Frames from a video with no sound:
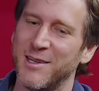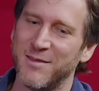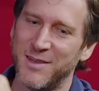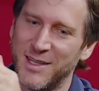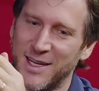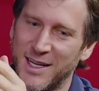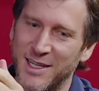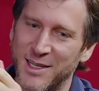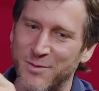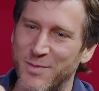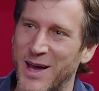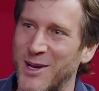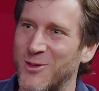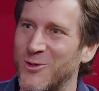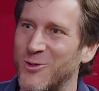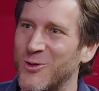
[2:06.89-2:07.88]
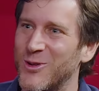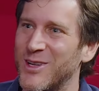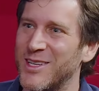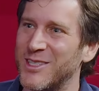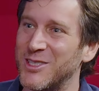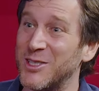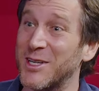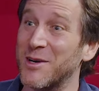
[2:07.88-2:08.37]
fica ali perto
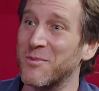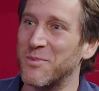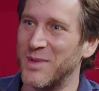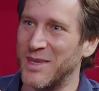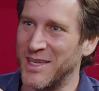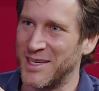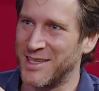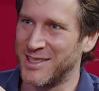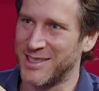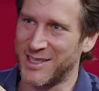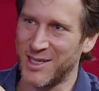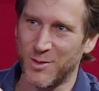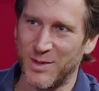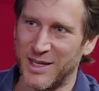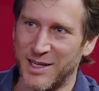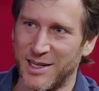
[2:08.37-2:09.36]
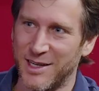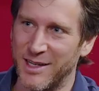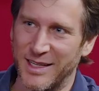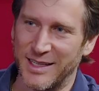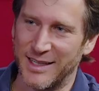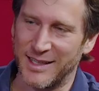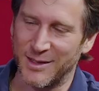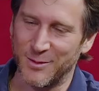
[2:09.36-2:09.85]
de Campinas, que é uma,